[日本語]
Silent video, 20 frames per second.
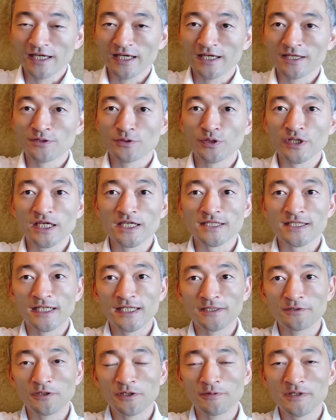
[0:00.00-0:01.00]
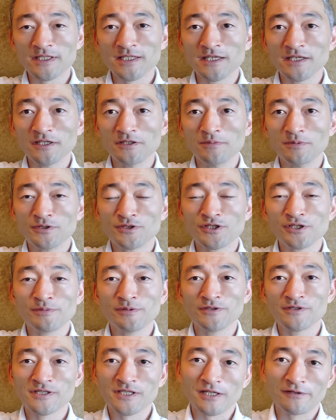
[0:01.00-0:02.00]
えー、表現されておりませんけども、
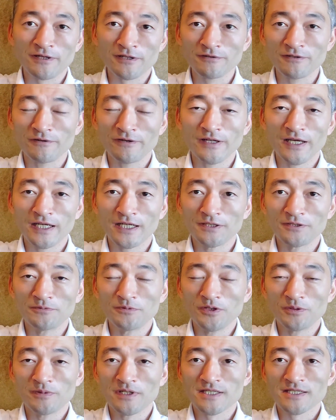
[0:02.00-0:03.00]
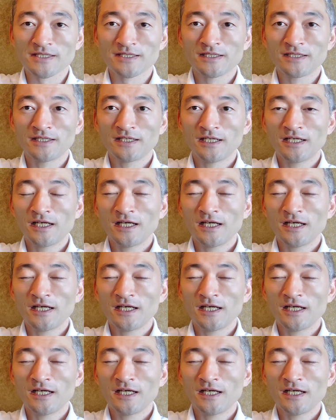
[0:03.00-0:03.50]
十分伝わるんではないかと思います。